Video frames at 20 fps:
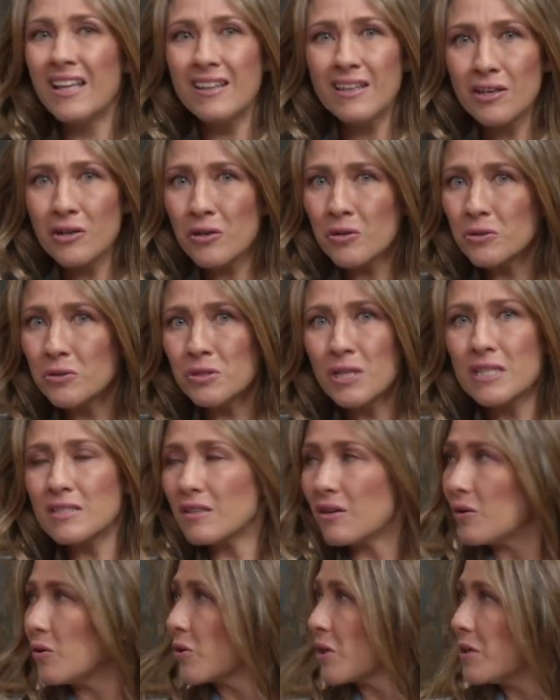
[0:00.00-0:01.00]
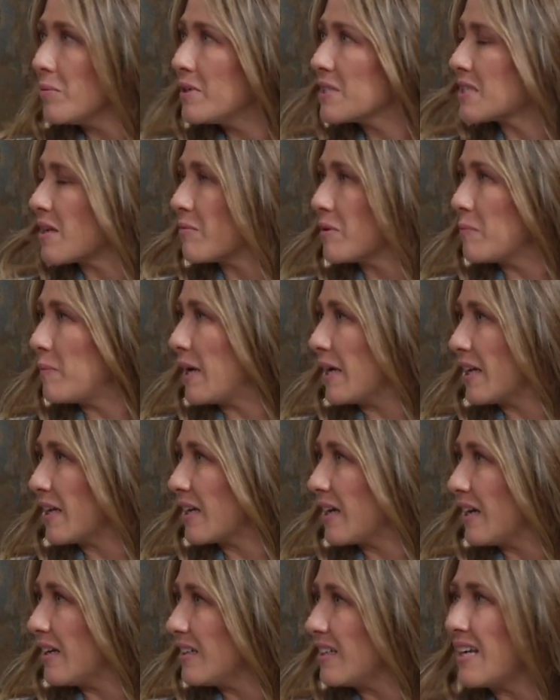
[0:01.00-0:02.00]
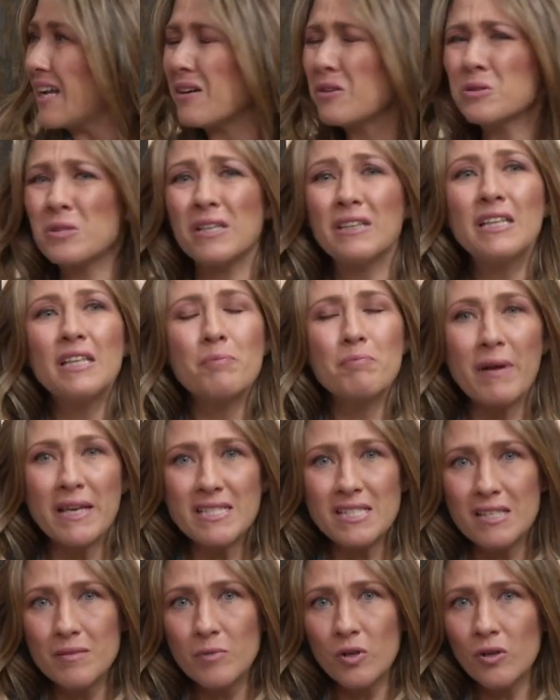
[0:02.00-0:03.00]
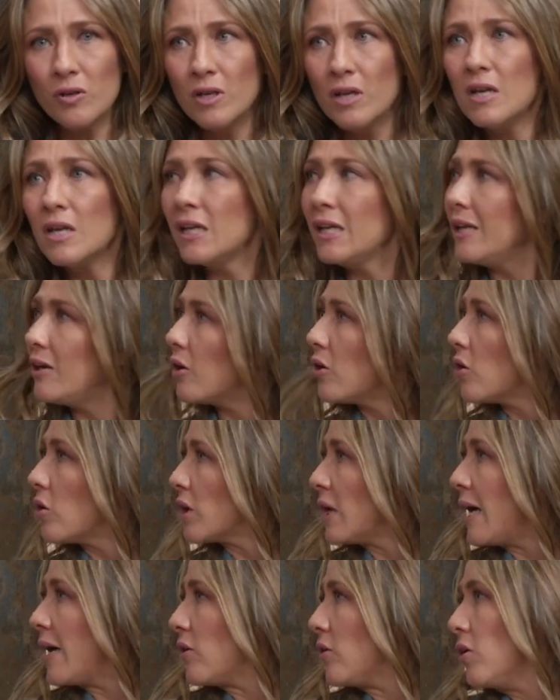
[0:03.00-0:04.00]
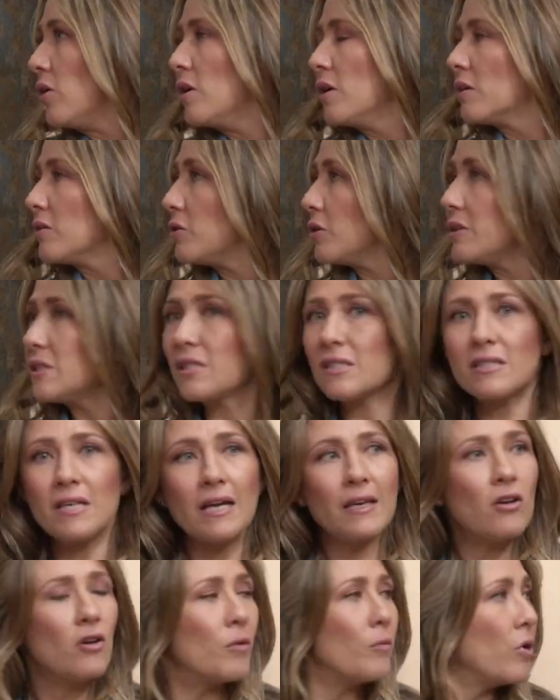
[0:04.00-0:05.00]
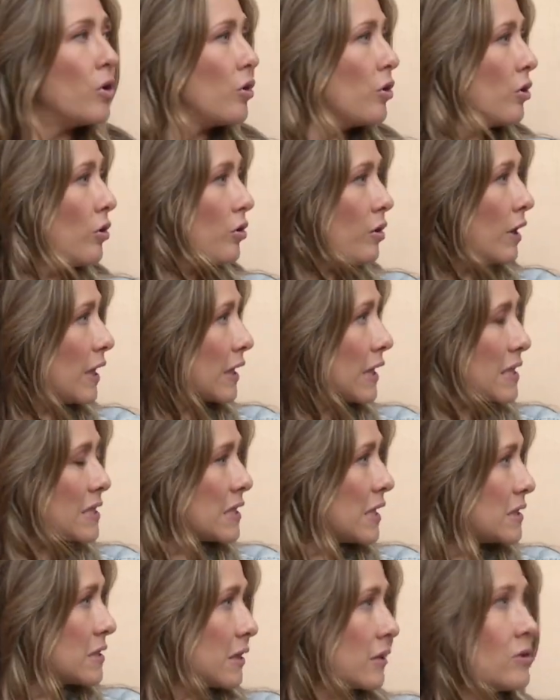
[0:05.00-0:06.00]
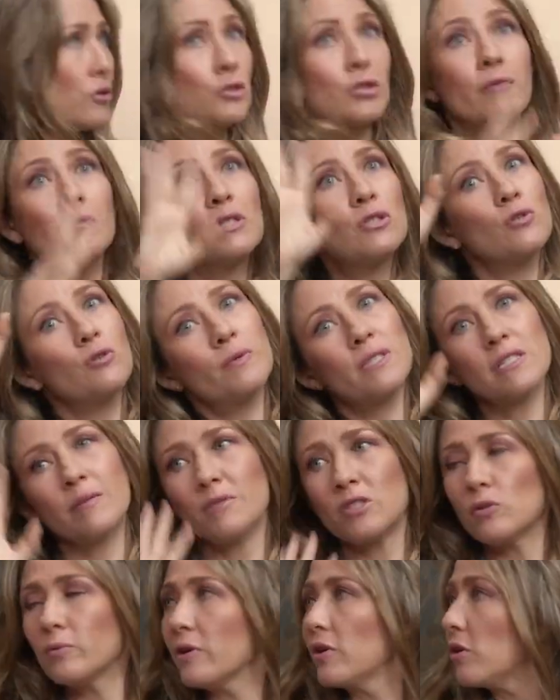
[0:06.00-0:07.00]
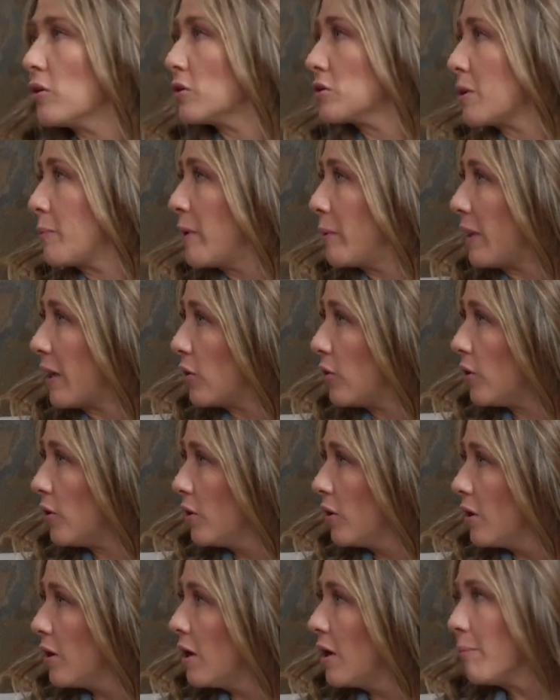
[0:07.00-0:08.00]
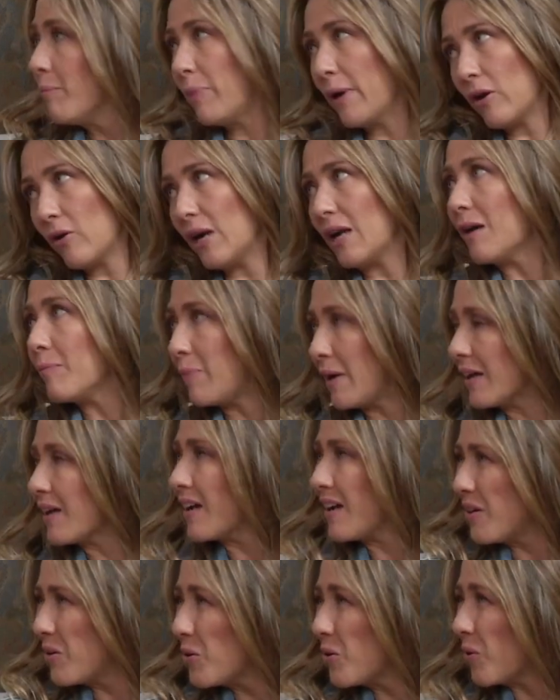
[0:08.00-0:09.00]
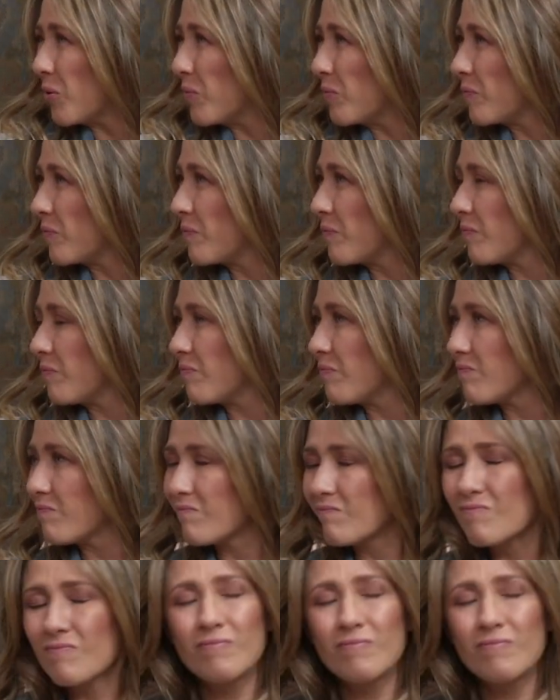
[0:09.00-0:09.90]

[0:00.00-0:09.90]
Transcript: digo cosas horribles a mi pareja, la hago sentir pésimo. Y, luego, claro, yo hice así como casense, ¿no? Se me sube, se me sube y luego se me bajó, pero a la pareja no. Y actúe desde